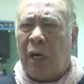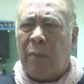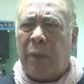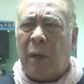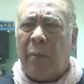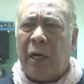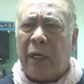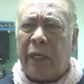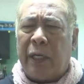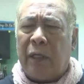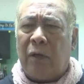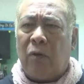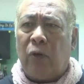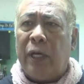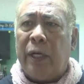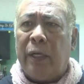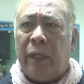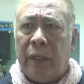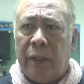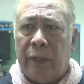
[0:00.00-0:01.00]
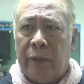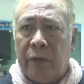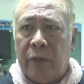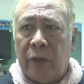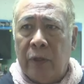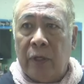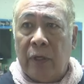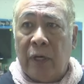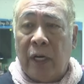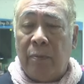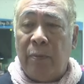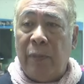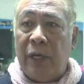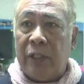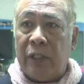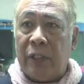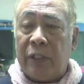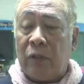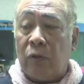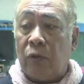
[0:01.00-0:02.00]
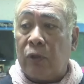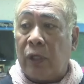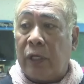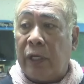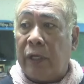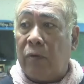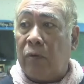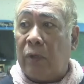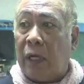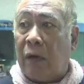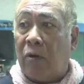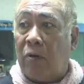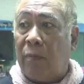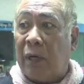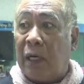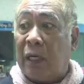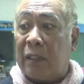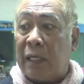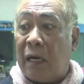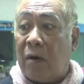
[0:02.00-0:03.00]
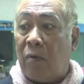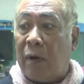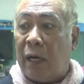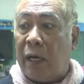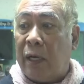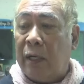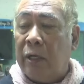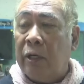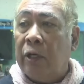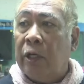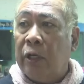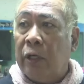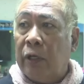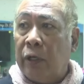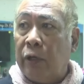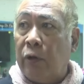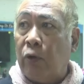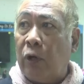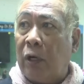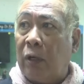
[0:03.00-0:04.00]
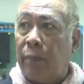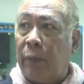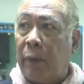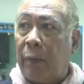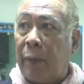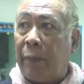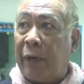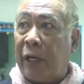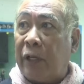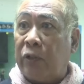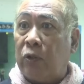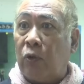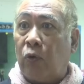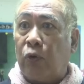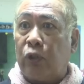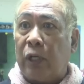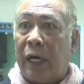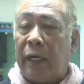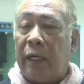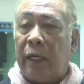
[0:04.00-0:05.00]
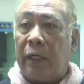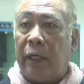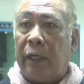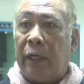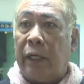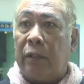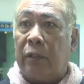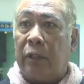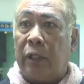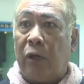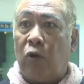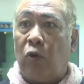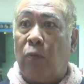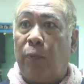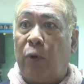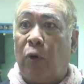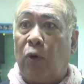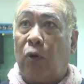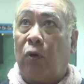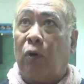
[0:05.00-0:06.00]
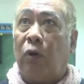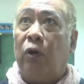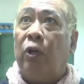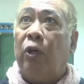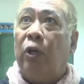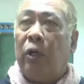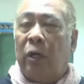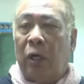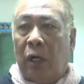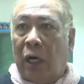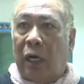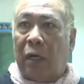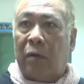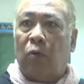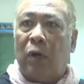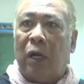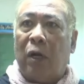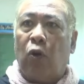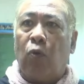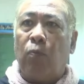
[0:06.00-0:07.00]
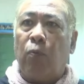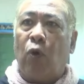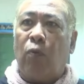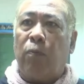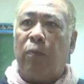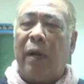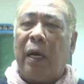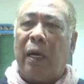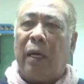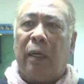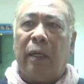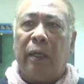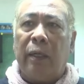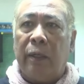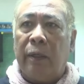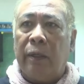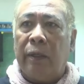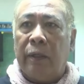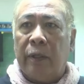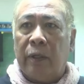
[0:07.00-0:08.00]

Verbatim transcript: Vẫn còn có người ở lại, vợ tôi, các anh em họ và nhiều họ hàng vẫn ở trong nhà. Tôi mong họ sớm được cứu vì nước đã dâng lên đến tầng 2.